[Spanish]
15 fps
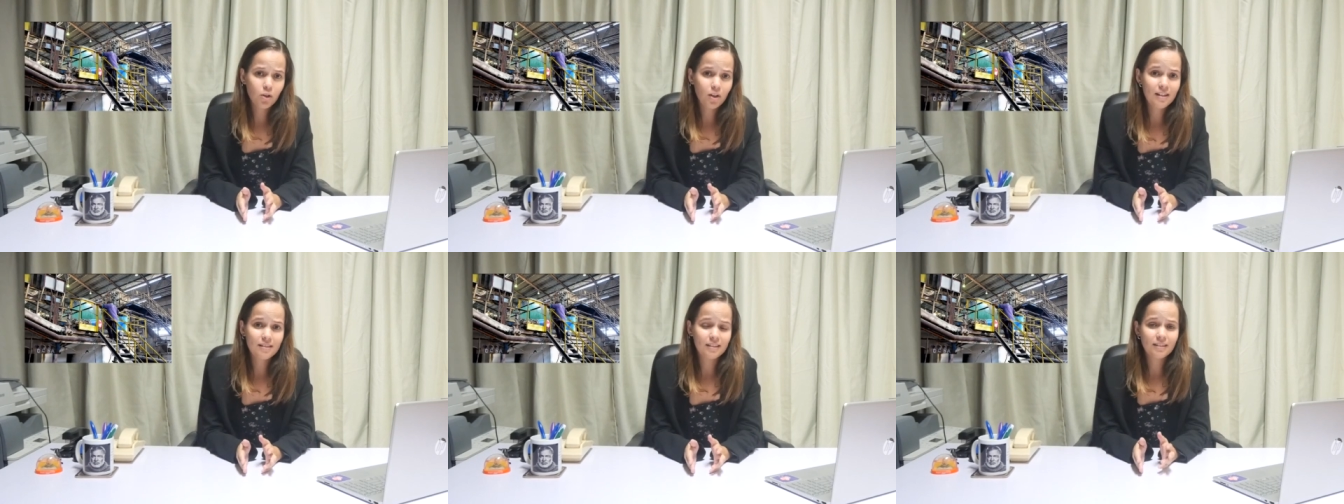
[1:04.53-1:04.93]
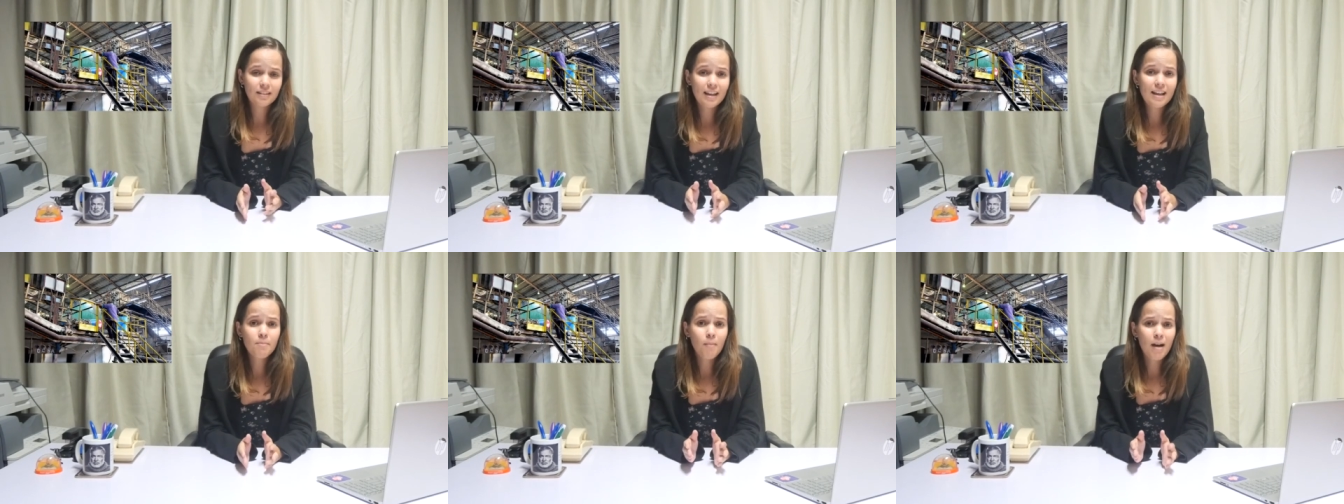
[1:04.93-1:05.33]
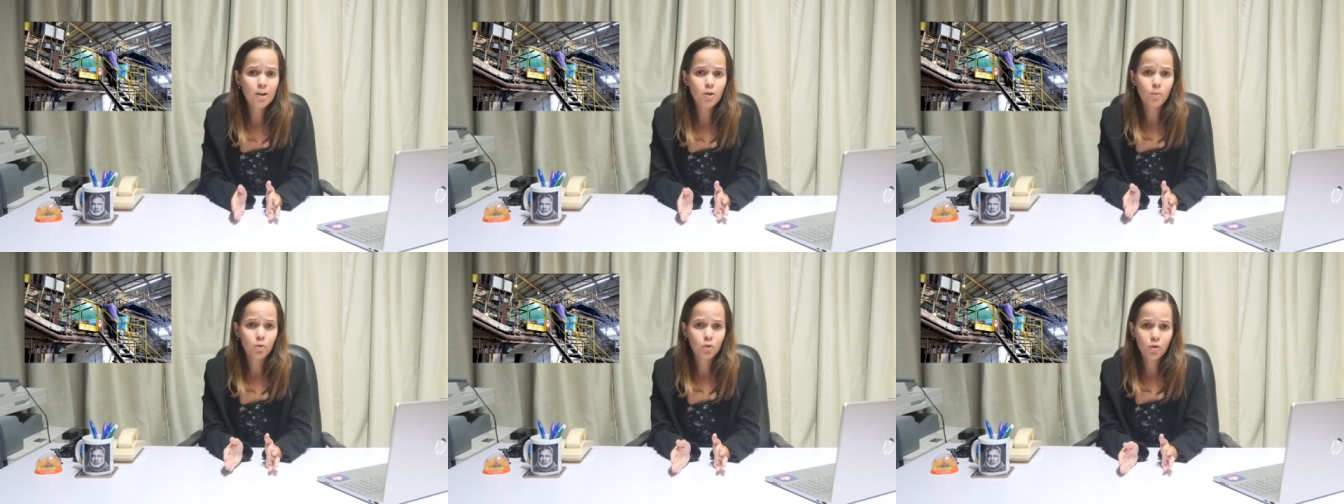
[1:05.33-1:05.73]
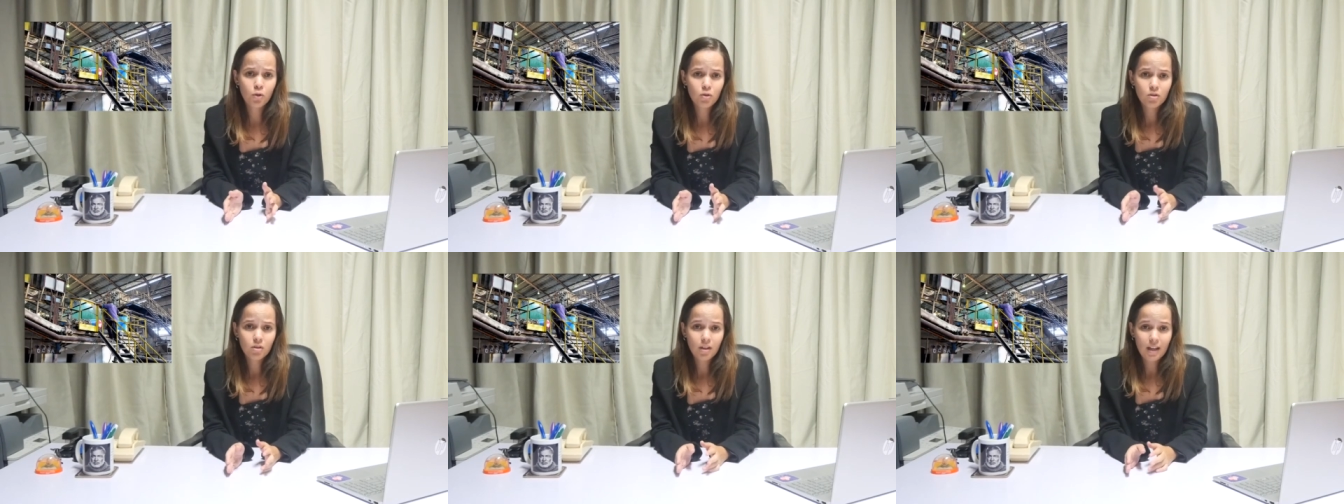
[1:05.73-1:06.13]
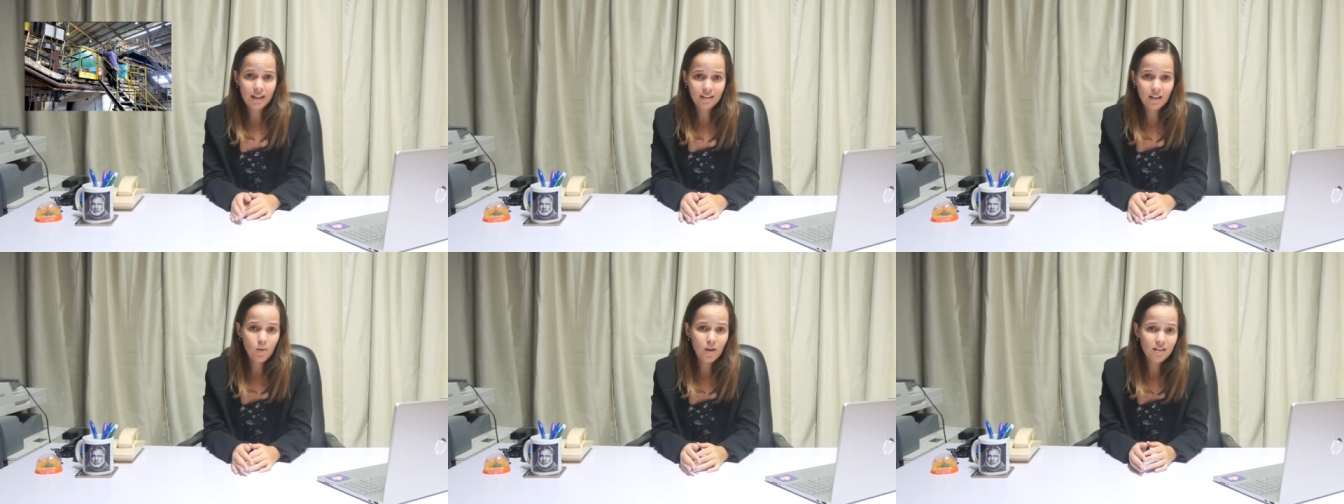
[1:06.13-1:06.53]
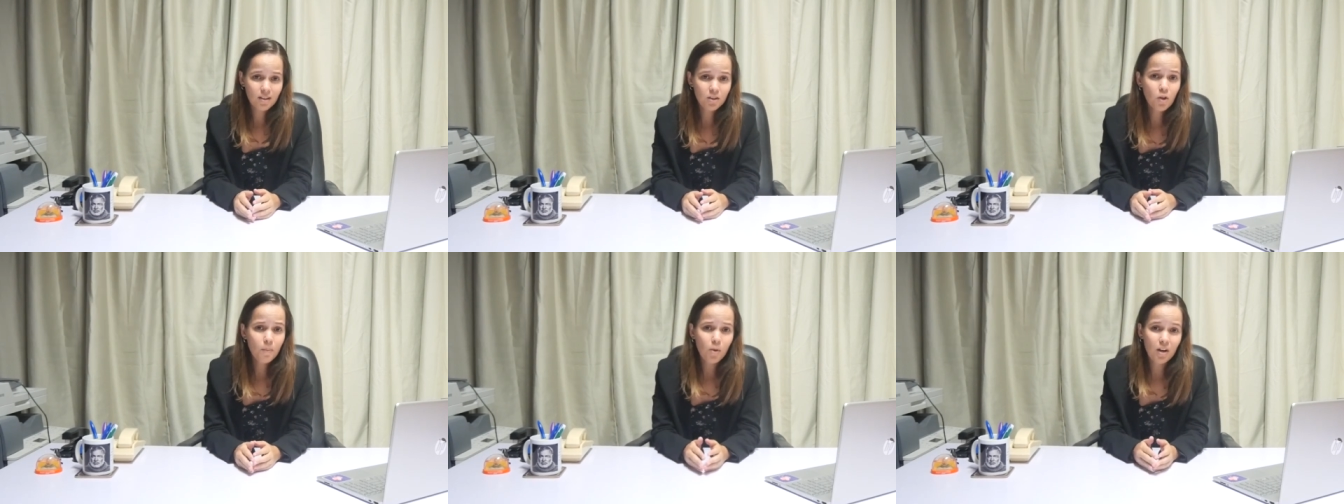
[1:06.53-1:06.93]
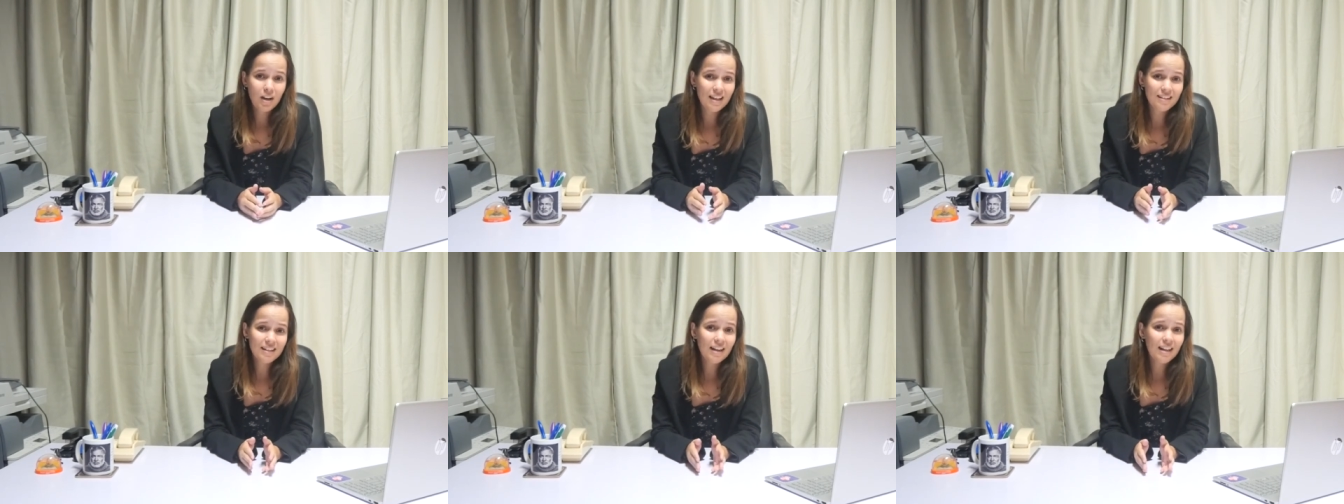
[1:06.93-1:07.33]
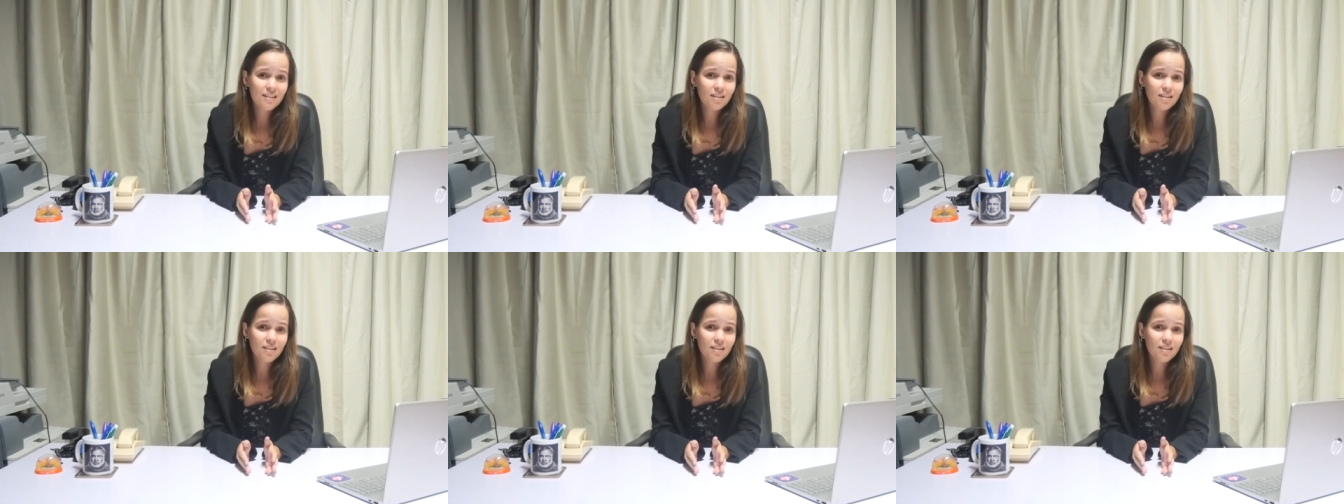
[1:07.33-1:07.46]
con el central Mario Muñoz, establecido por la Sala